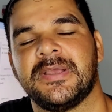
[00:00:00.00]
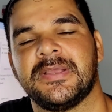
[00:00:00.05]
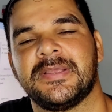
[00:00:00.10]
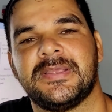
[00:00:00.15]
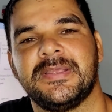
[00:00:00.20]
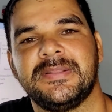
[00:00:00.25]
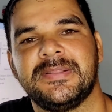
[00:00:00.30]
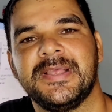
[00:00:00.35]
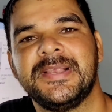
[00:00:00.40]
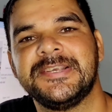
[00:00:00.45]

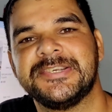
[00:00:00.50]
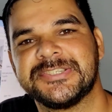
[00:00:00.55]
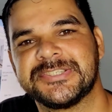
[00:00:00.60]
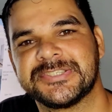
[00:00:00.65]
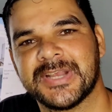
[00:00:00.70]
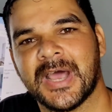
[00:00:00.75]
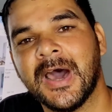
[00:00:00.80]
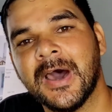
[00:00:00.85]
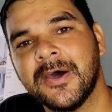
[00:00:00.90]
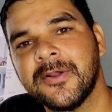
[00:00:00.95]
que
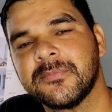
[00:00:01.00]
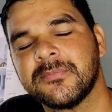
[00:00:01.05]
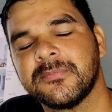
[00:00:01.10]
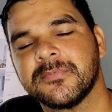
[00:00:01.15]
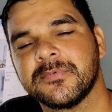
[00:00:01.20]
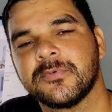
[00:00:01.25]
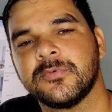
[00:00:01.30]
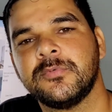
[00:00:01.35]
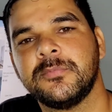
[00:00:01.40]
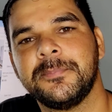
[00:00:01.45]
deixaram
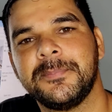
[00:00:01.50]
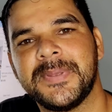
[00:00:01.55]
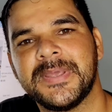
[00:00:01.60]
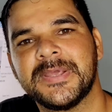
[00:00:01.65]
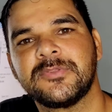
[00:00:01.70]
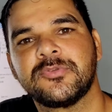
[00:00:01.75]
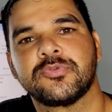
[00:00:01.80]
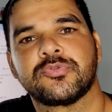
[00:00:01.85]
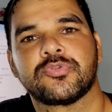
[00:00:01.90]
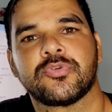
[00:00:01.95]
o
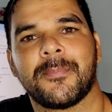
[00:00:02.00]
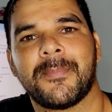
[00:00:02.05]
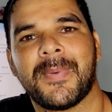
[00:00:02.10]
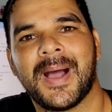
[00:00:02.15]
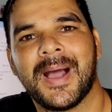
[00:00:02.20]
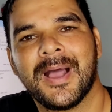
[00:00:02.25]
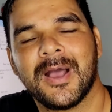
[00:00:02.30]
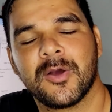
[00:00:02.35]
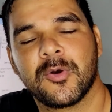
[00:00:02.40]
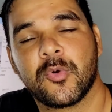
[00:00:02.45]
medo
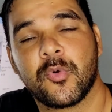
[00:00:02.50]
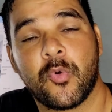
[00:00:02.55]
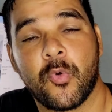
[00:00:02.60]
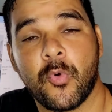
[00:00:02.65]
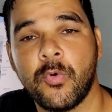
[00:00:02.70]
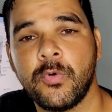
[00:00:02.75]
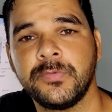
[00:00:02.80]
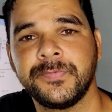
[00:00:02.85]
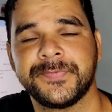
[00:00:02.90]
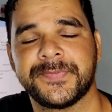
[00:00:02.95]
tomar
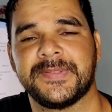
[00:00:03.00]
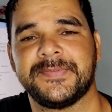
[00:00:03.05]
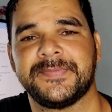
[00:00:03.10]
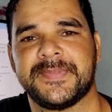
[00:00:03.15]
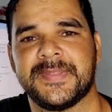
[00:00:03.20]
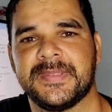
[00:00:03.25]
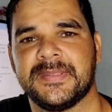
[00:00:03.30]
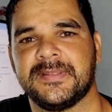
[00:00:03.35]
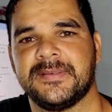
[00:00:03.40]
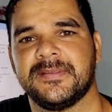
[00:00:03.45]
conta
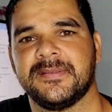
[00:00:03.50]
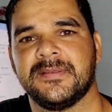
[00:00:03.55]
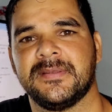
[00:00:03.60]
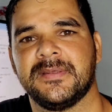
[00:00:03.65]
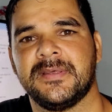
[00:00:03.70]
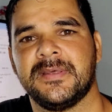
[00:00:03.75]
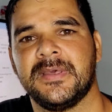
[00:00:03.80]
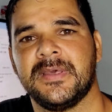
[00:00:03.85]
dele,